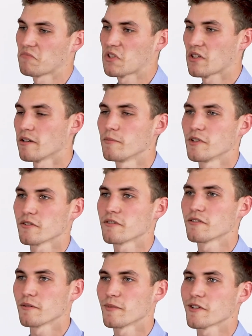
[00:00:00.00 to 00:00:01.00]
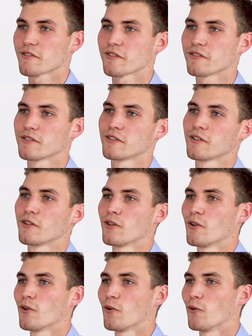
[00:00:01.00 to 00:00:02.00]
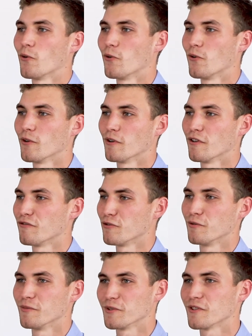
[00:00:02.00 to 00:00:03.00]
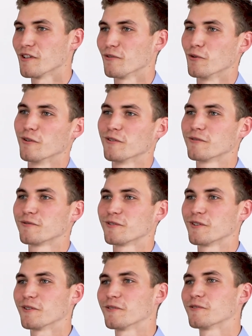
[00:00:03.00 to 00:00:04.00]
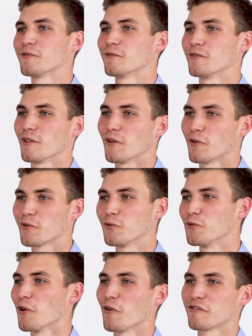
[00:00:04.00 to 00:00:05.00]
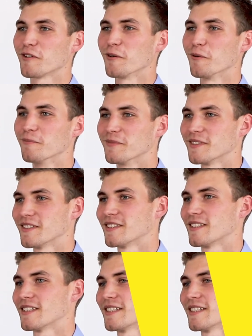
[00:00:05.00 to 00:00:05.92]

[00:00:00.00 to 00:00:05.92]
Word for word: seit dem ersten Semester und fühle mich sehr wohl dort und auch gut aufgehoben.